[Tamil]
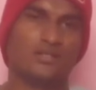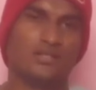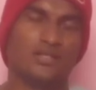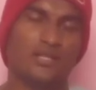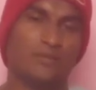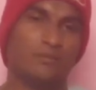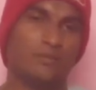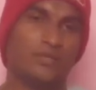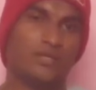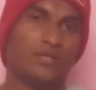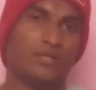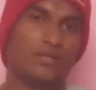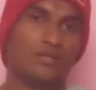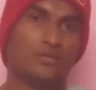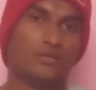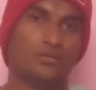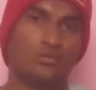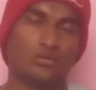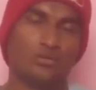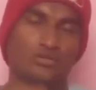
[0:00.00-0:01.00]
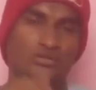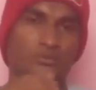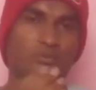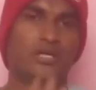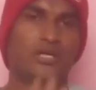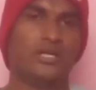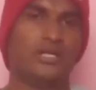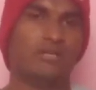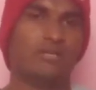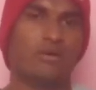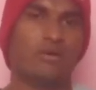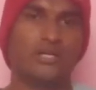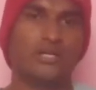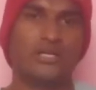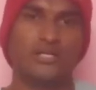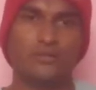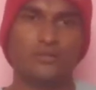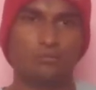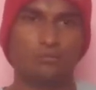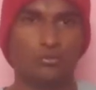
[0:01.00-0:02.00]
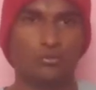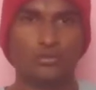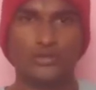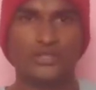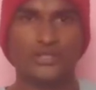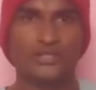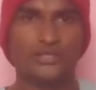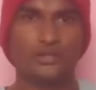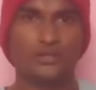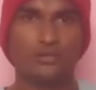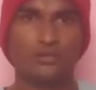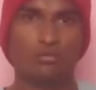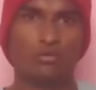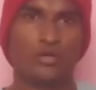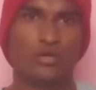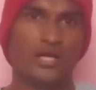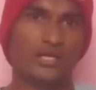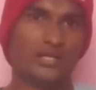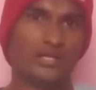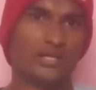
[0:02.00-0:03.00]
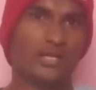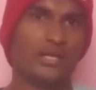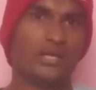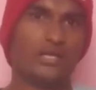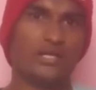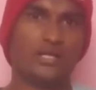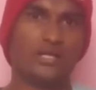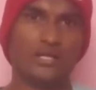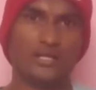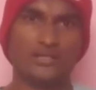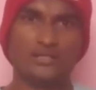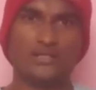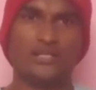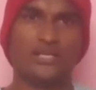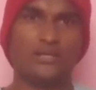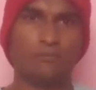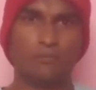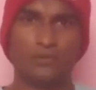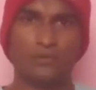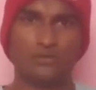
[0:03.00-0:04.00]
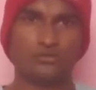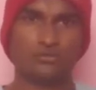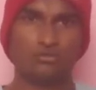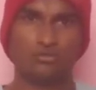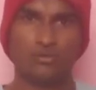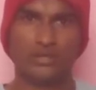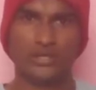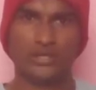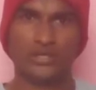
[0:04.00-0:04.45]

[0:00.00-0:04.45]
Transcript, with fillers: நம்ம ஒரு சிம் கார்டு இங்கே வாங்கினீங்கன்னா போய் உங்களோட ஆதார் கார்டு இல்லை ஏதாச்சும் லிங்க் பண்ணணும் சொல்லுவீங்க